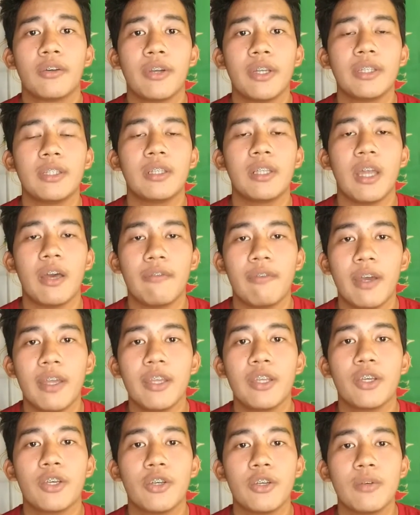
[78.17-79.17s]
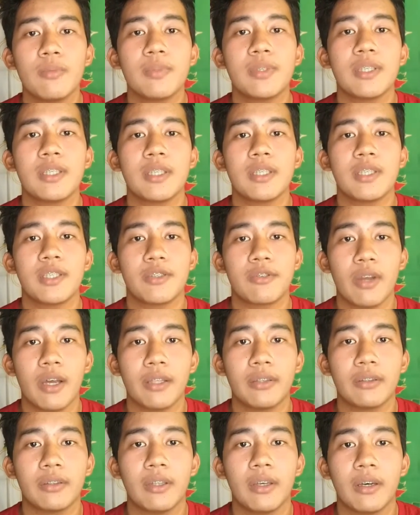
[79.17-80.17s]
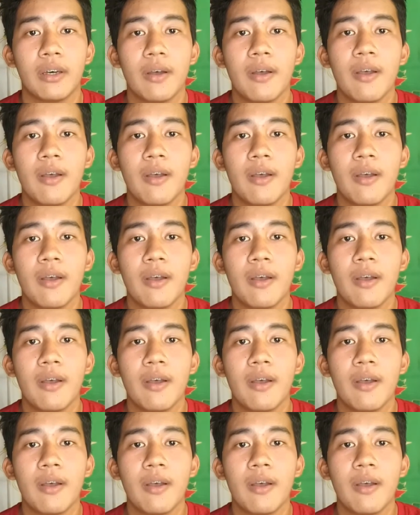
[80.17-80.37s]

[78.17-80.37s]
grade 11, Humes Strand.